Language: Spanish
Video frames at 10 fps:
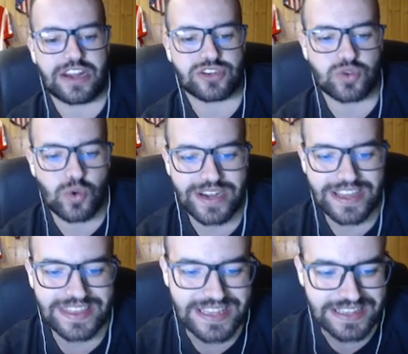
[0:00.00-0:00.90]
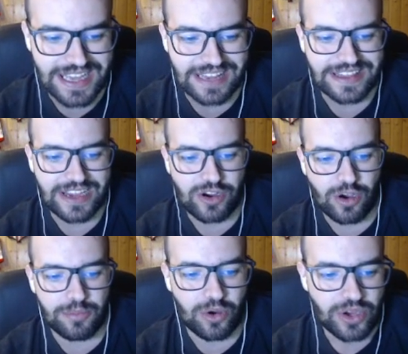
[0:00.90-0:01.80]
su recital de
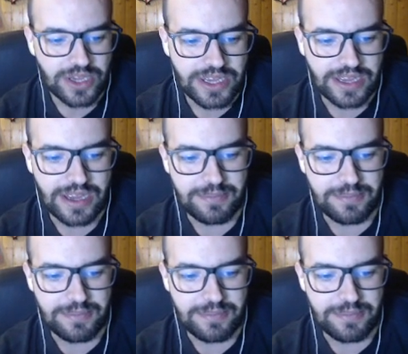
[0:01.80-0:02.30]
como eh,